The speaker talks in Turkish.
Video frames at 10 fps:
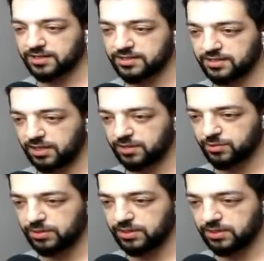Aslında sağ
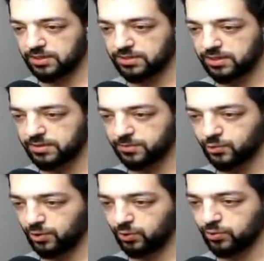sol yin yang atardım
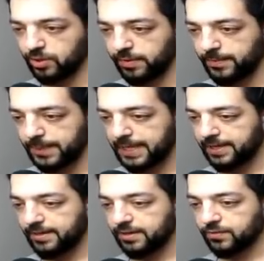güzel olurdu ama
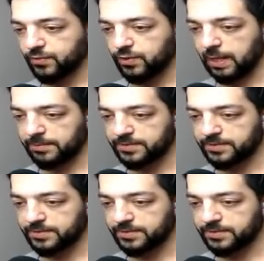full